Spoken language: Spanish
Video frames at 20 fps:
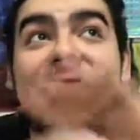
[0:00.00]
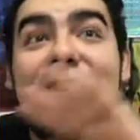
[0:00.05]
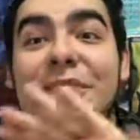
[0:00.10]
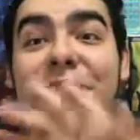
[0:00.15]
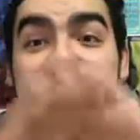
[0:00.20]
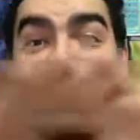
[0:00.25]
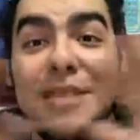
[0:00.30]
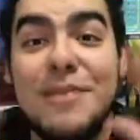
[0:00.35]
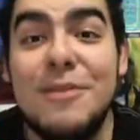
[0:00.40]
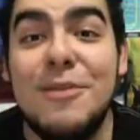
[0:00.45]

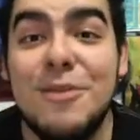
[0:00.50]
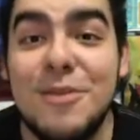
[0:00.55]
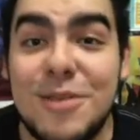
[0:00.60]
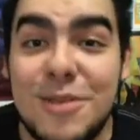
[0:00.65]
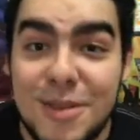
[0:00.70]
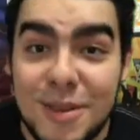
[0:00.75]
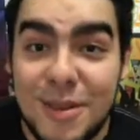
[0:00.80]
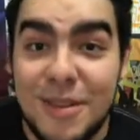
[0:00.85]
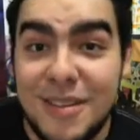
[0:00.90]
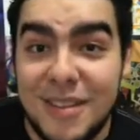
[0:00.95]
lo que más me
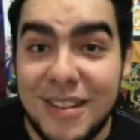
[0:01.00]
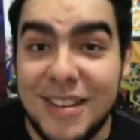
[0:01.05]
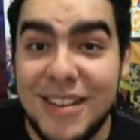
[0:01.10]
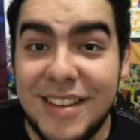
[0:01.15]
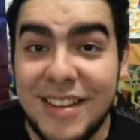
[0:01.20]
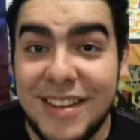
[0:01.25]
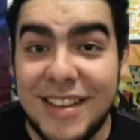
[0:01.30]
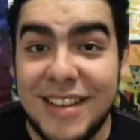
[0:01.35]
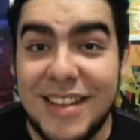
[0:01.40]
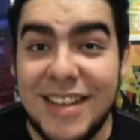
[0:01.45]
gustó
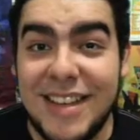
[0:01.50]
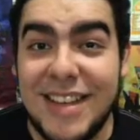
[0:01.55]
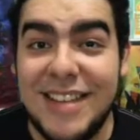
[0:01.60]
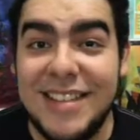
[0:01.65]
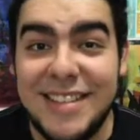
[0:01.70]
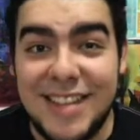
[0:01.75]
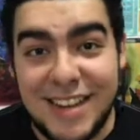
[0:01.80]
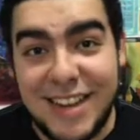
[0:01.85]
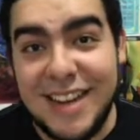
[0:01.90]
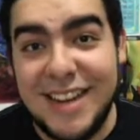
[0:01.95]

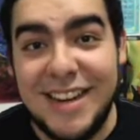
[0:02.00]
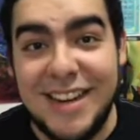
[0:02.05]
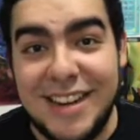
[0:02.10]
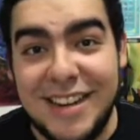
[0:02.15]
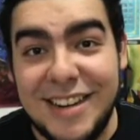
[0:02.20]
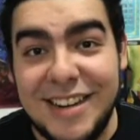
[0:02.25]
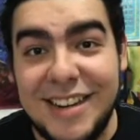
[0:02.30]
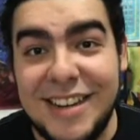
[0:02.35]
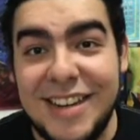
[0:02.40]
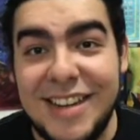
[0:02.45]
que
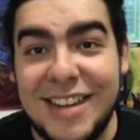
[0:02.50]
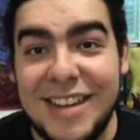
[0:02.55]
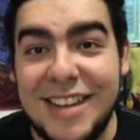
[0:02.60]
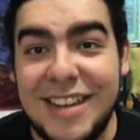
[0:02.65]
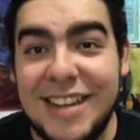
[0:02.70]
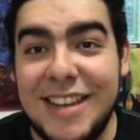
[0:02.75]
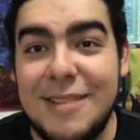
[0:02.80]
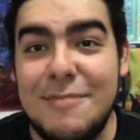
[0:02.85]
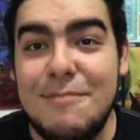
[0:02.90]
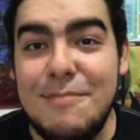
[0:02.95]
sacaran
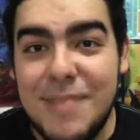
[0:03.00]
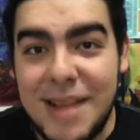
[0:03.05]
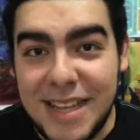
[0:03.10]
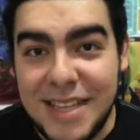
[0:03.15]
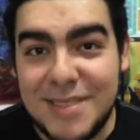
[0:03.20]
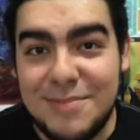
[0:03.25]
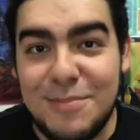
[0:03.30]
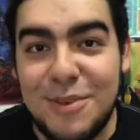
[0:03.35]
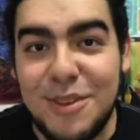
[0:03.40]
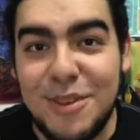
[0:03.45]

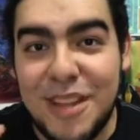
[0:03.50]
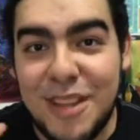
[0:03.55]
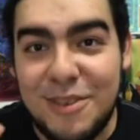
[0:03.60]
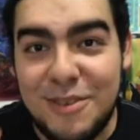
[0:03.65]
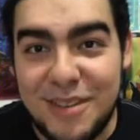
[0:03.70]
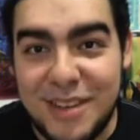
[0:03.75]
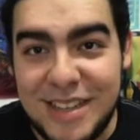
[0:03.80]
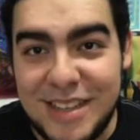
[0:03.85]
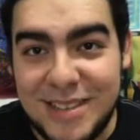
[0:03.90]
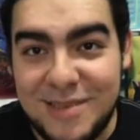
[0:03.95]
más
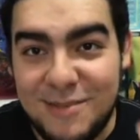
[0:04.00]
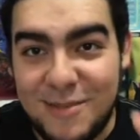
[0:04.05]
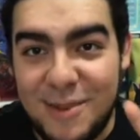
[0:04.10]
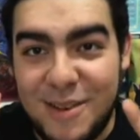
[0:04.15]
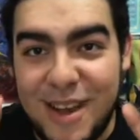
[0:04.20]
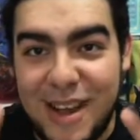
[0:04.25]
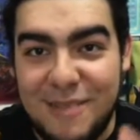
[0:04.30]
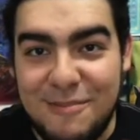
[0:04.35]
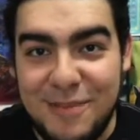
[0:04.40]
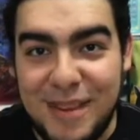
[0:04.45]

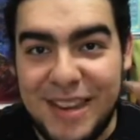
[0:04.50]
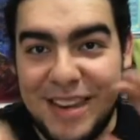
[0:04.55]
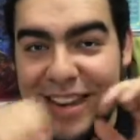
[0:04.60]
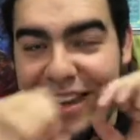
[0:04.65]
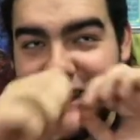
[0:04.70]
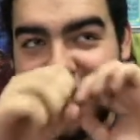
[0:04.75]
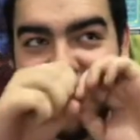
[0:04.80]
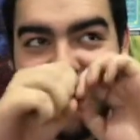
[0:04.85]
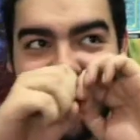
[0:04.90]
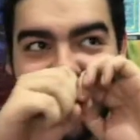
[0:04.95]
protagonismo a Mina.
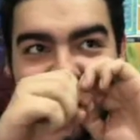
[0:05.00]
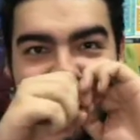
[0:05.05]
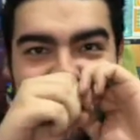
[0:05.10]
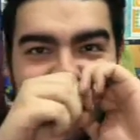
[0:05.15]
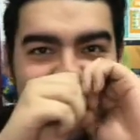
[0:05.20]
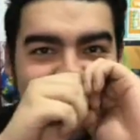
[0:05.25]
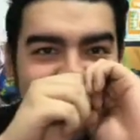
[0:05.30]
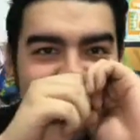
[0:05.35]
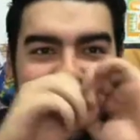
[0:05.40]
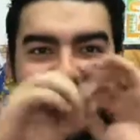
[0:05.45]

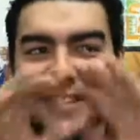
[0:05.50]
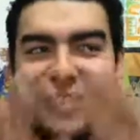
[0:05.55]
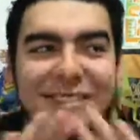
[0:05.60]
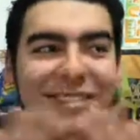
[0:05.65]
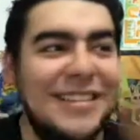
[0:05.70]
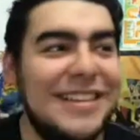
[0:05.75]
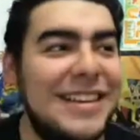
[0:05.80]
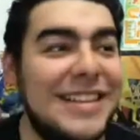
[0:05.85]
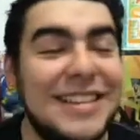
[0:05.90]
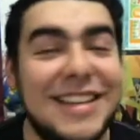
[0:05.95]

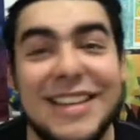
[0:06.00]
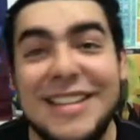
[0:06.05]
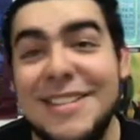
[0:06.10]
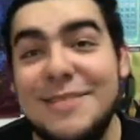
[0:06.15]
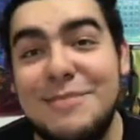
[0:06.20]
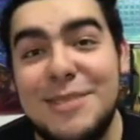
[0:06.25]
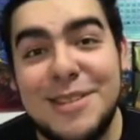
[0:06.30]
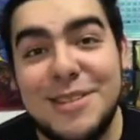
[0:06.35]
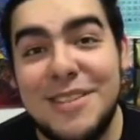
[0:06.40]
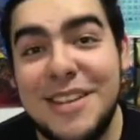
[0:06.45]
Oh, es que ese
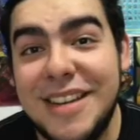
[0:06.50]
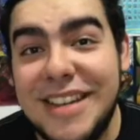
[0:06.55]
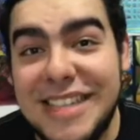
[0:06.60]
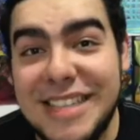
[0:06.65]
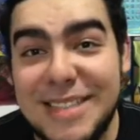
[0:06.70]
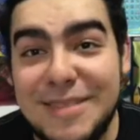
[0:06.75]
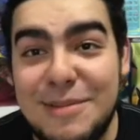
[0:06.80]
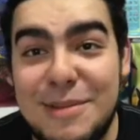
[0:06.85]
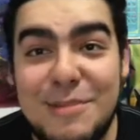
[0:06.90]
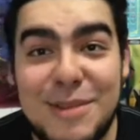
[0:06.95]
personaje
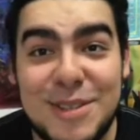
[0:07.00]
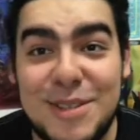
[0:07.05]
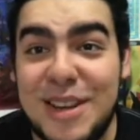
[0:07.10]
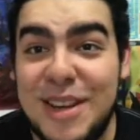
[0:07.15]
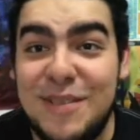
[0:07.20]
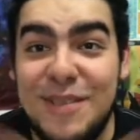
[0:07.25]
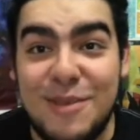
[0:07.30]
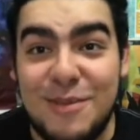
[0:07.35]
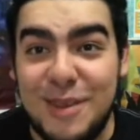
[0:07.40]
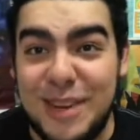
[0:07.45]
es mi
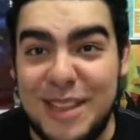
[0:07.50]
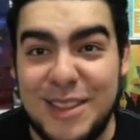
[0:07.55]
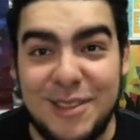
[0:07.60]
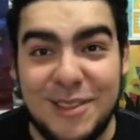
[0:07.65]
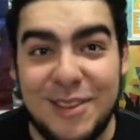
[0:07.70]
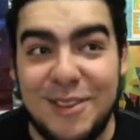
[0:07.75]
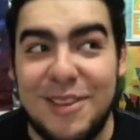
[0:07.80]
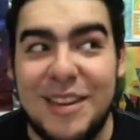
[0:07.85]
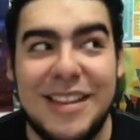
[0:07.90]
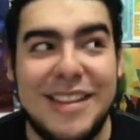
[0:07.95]
personaje
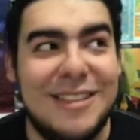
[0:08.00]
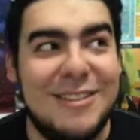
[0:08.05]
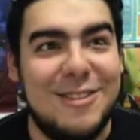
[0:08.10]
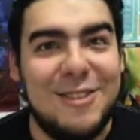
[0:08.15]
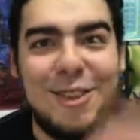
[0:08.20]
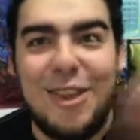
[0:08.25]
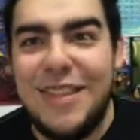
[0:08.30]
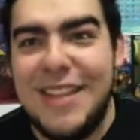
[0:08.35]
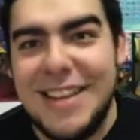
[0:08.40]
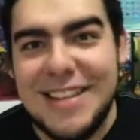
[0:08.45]
favorito, creo que de
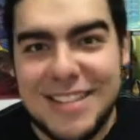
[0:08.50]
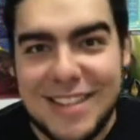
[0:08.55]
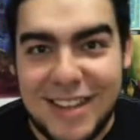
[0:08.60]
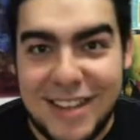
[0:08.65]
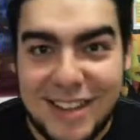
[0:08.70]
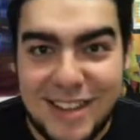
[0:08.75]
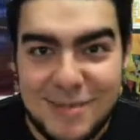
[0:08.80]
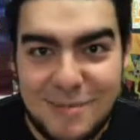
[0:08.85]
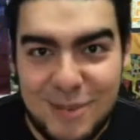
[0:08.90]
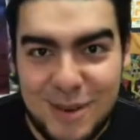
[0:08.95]
toda la
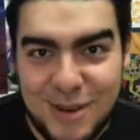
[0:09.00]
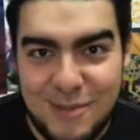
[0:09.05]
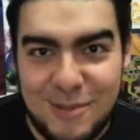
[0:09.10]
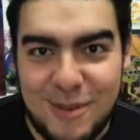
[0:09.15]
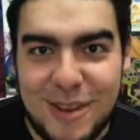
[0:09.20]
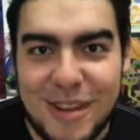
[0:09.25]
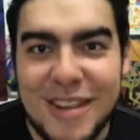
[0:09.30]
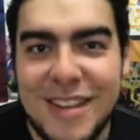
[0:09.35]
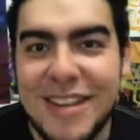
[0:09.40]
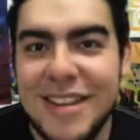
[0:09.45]
saga de
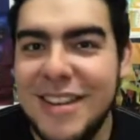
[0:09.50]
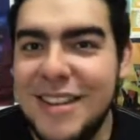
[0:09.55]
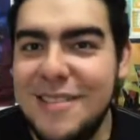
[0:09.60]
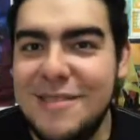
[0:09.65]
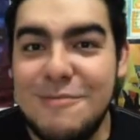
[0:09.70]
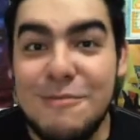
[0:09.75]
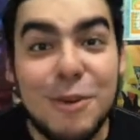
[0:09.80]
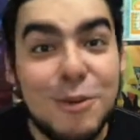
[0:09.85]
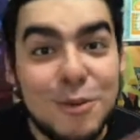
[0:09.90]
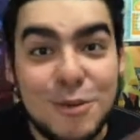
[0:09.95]
Pokémon
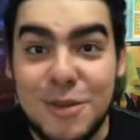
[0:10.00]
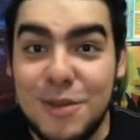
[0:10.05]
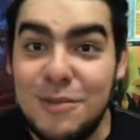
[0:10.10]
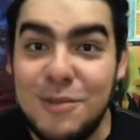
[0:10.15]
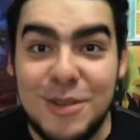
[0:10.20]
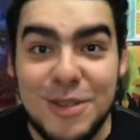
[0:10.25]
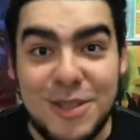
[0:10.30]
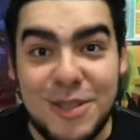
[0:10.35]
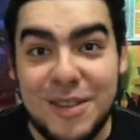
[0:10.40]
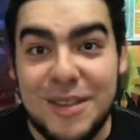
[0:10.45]
me gustó
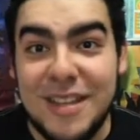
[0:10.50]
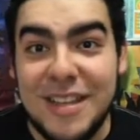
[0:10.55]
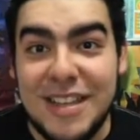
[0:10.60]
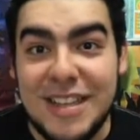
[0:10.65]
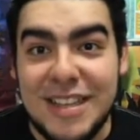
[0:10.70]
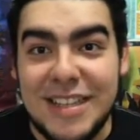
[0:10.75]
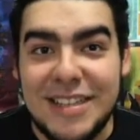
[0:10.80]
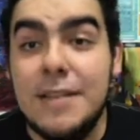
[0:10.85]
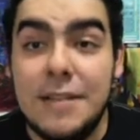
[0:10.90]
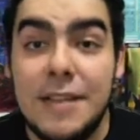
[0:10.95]
mucho.
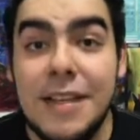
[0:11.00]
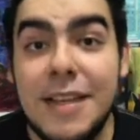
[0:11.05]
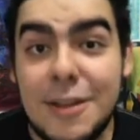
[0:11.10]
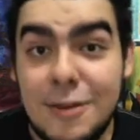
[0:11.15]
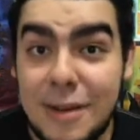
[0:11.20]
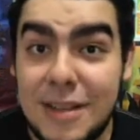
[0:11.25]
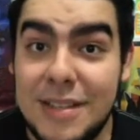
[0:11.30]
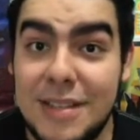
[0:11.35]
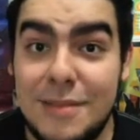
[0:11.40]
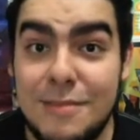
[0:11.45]
Sé que
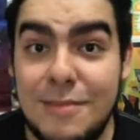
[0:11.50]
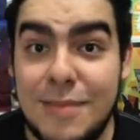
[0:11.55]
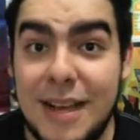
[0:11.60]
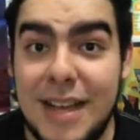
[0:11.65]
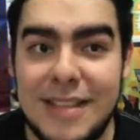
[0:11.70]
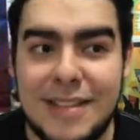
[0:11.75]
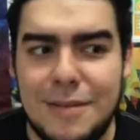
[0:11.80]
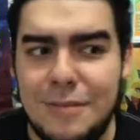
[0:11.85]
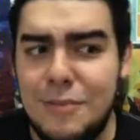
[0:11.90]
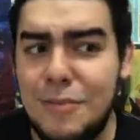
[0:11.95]
no hace
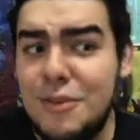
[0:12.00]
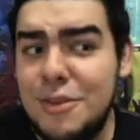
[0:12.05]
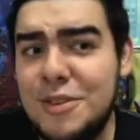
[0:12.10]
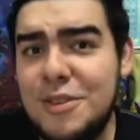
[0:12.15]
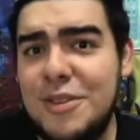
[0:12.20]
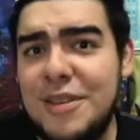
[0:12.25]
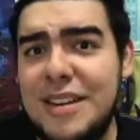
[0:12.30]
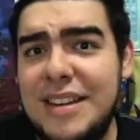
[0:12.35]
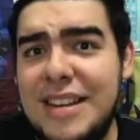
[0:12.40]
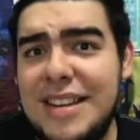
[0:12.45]
casi
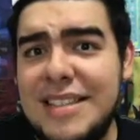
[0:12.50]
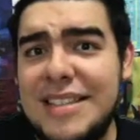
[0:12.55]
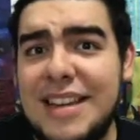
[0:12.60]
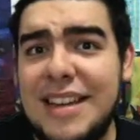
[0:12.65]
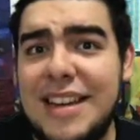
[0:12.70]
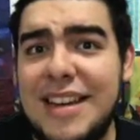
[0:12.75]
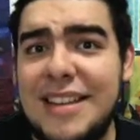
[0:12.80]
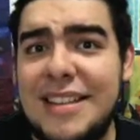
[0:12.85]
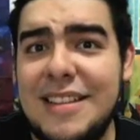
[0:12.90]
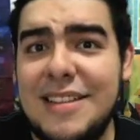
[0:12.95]
mucho en la
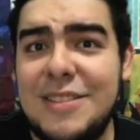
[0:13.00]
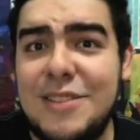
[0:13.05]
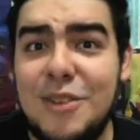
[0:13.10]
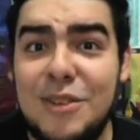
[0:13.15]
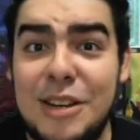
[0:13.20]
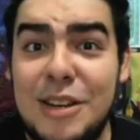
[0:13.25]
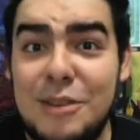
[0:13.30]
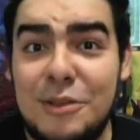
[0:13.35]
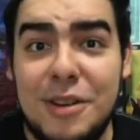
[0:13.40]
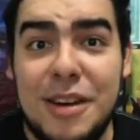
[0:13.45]
saga de
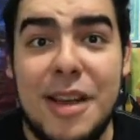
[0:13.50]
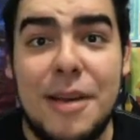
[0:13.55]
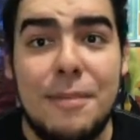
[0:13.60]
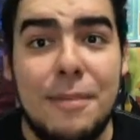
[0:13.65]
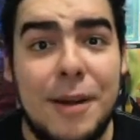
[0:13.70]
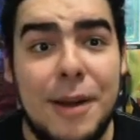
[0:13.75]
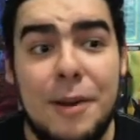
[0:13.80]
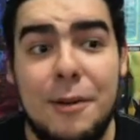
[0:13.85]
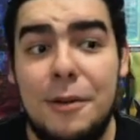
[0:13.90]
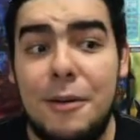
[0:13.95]
Sol y Luna,
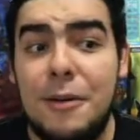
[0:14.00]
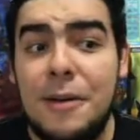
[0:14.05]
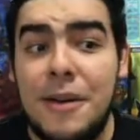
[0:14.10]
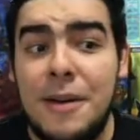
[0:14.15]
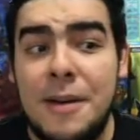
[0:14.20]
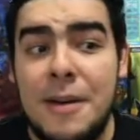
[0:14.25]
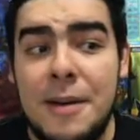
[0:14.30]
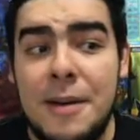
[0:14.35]
pero